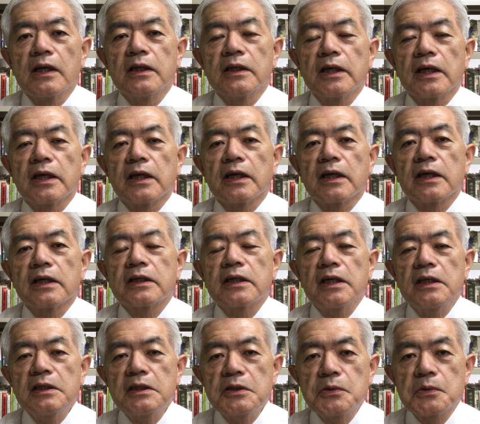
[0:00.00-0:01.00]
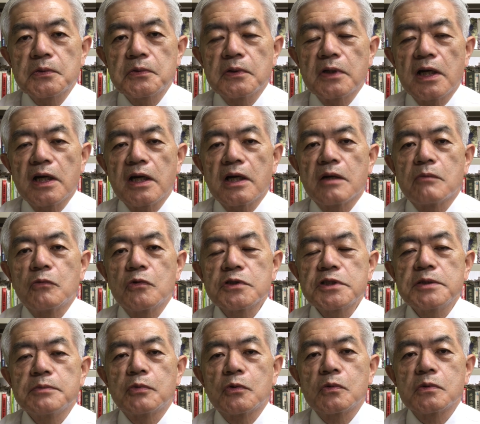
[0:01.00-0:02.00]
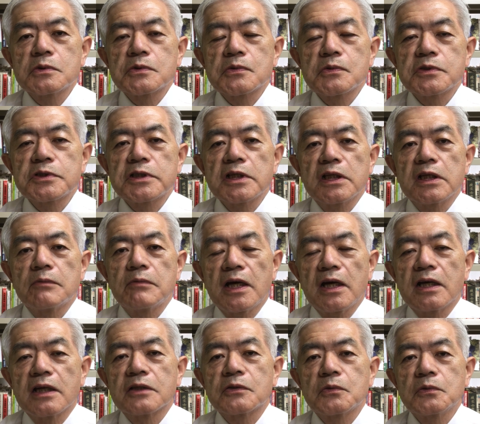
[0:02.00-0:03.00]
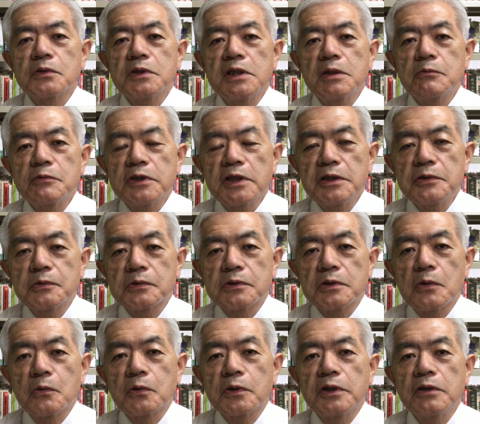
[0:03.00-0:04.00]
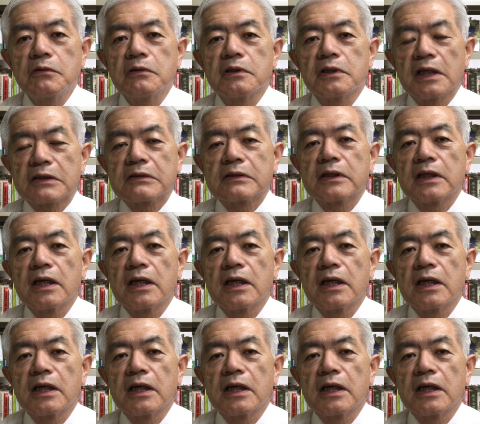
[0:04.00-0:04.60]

で権力がもし暴走したらばとんでもないことが起きるんだ